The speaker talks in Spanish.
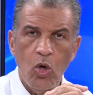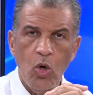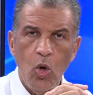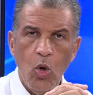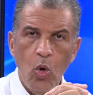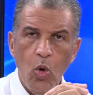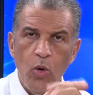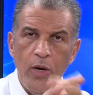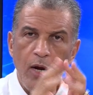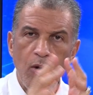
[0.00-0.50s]

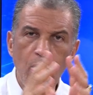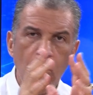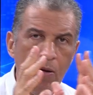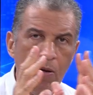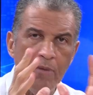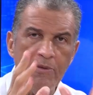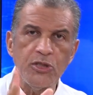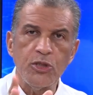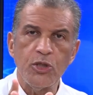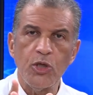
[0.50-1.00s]
una nueva
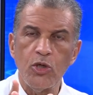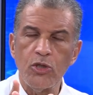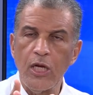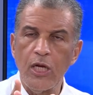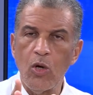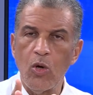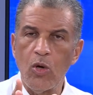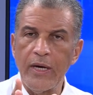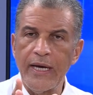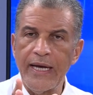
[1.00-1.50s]
visión de
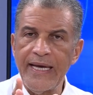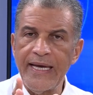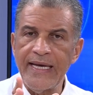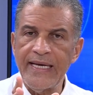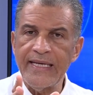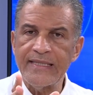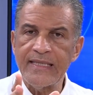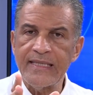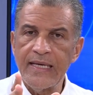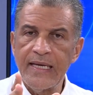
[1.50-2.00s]
lo que
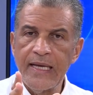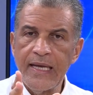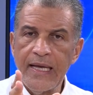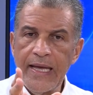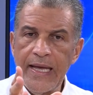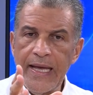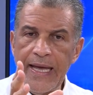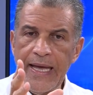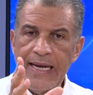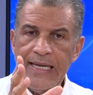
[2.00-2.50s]
es
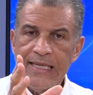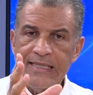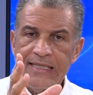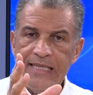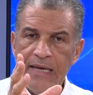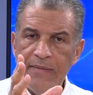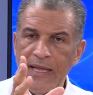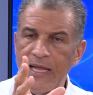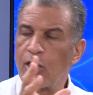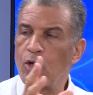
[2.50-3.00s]
el
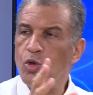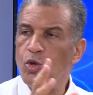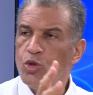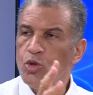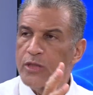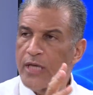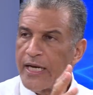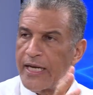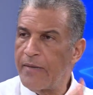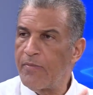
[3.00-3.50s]
tema del
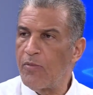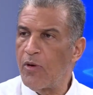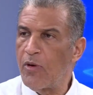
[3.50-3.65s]
crucerismo en